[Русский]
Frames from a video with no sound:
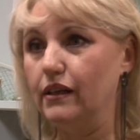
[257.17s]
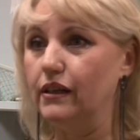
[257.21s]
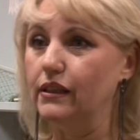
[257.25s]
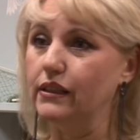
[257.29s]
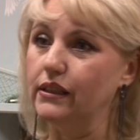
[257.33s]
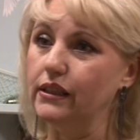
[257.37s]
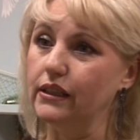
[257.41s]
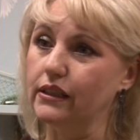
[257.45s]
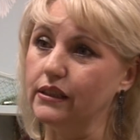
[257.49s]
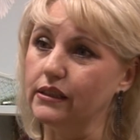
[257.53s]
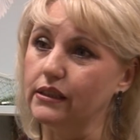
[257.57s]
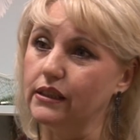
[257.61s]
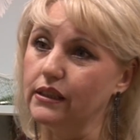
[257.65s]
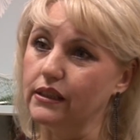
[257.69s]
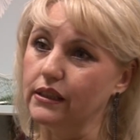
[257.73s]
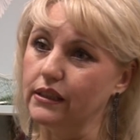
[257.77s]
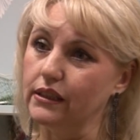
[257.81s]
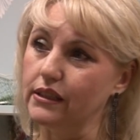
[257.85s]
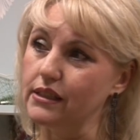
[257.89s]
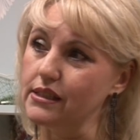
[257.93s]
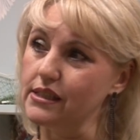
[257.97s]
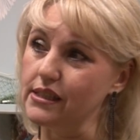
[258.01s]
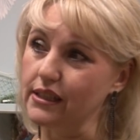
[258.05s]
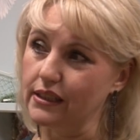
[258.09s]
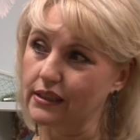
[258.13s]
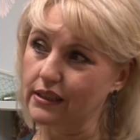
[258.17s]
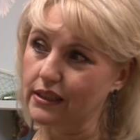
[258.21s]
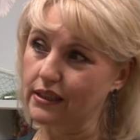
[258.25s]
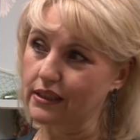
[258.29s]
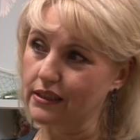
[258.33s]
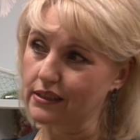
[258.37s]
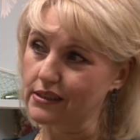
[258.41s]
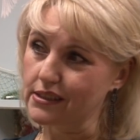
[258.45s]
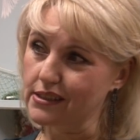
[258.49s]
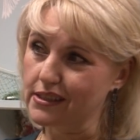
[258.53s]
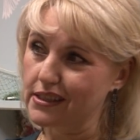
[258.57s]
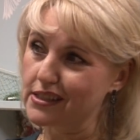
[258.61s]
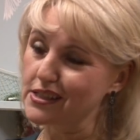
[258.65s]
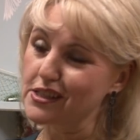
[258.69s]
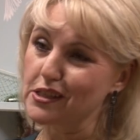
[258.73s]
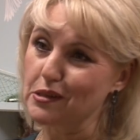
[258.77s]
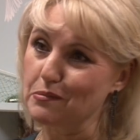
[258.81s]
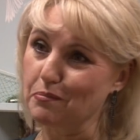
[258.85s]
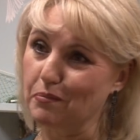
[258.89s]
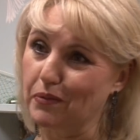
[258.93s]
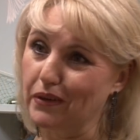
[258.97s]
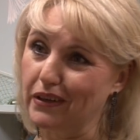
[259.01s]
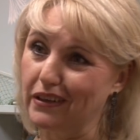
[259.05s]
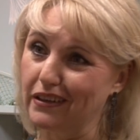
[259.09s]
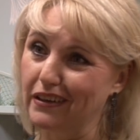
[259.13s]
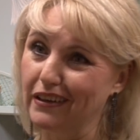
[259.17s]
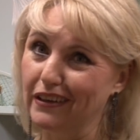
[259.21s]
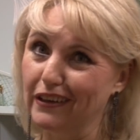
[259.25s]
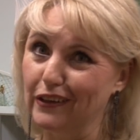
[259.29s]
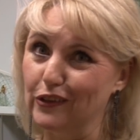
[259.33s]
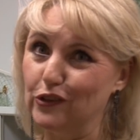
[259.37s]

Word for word: некоторые детки с ДЦП,